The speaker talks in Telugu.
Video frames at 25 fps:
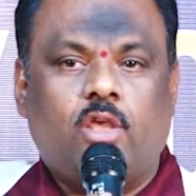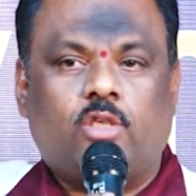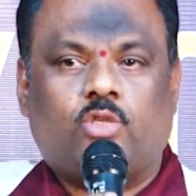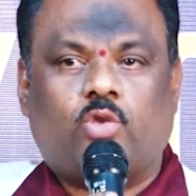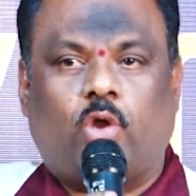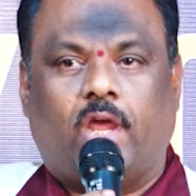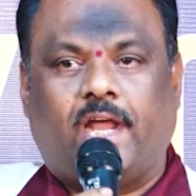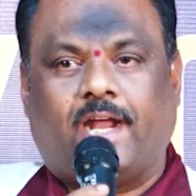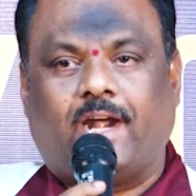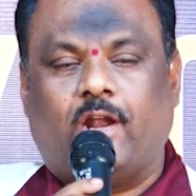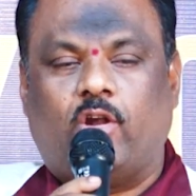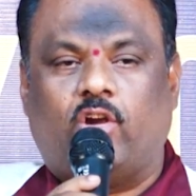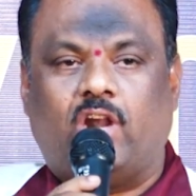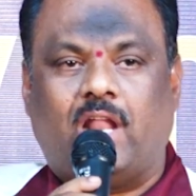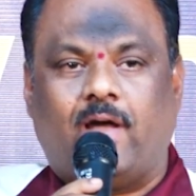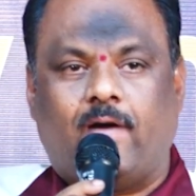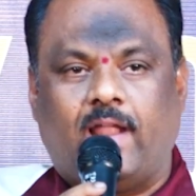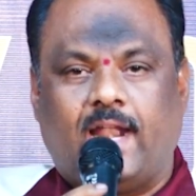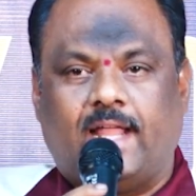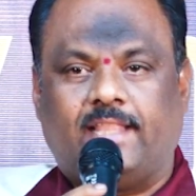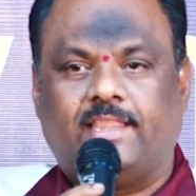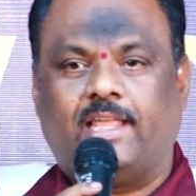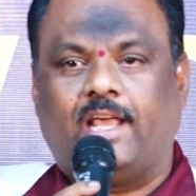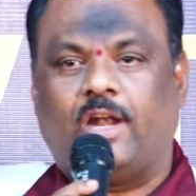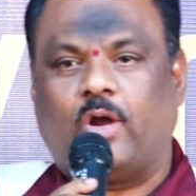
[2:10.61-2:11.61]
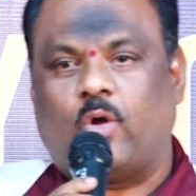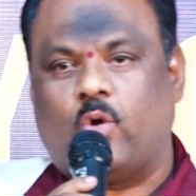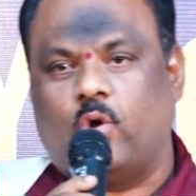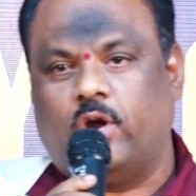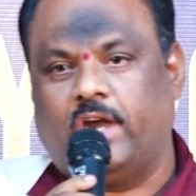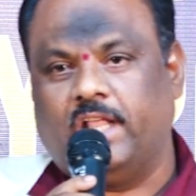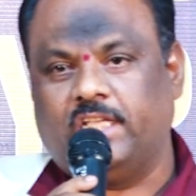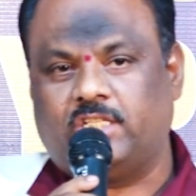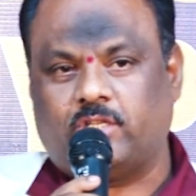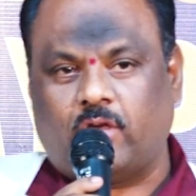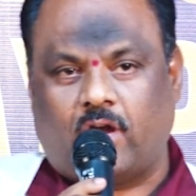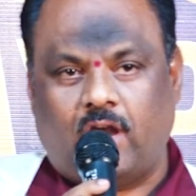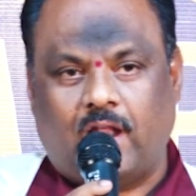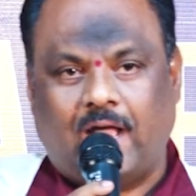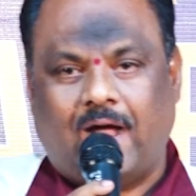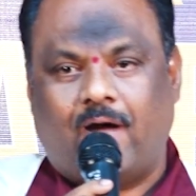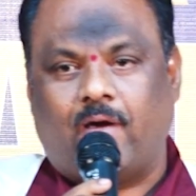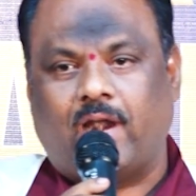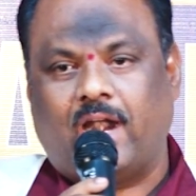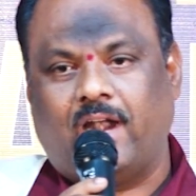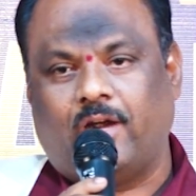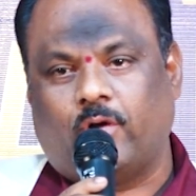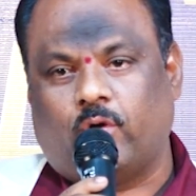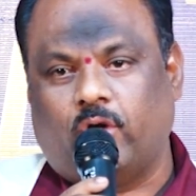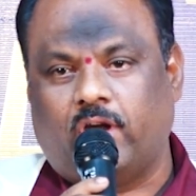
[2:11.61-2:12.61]
సో ఇక్కడ ఉన్న వాళ్ళందరూ కోటీశ్వర్లు
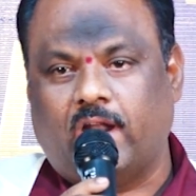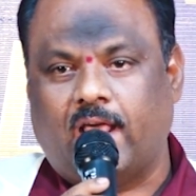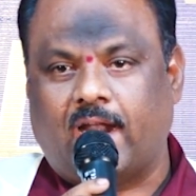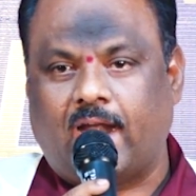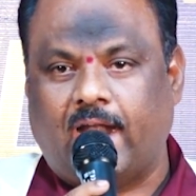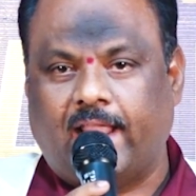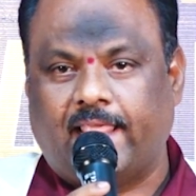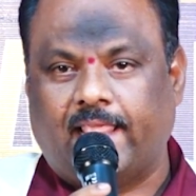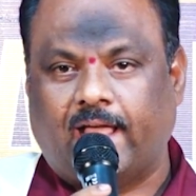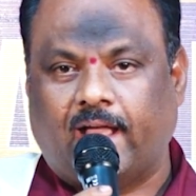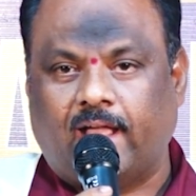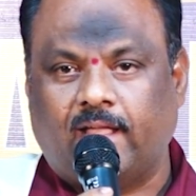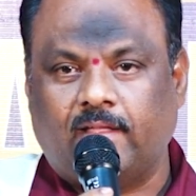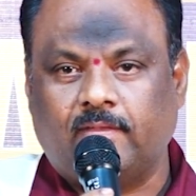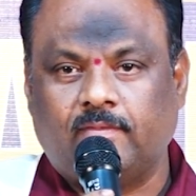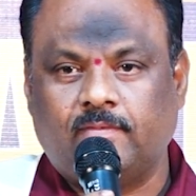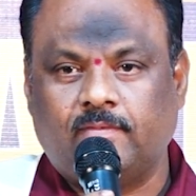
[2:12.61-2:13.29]
కావాలనుకున్నారు లేదా